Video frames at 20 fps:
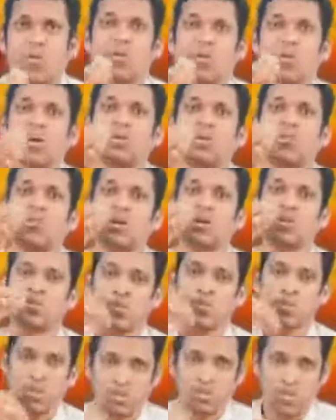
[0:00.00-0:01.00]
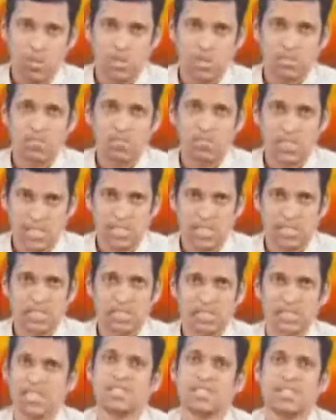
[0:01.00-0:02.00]
உங்கள் உடம்புக்குள்ளே போகிற மண்
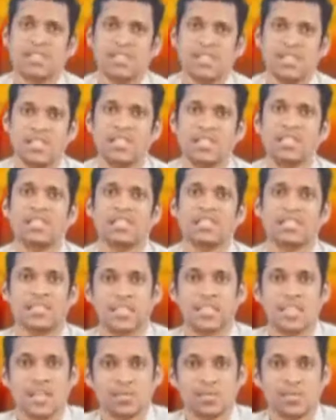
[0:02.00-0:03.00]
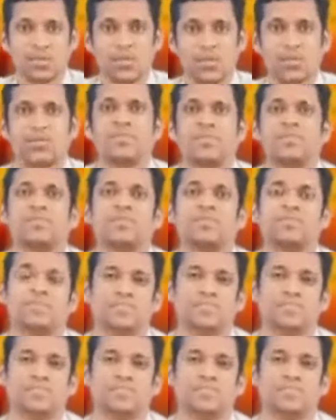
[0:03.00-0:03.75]
சக்தி சரியாக போயிடும்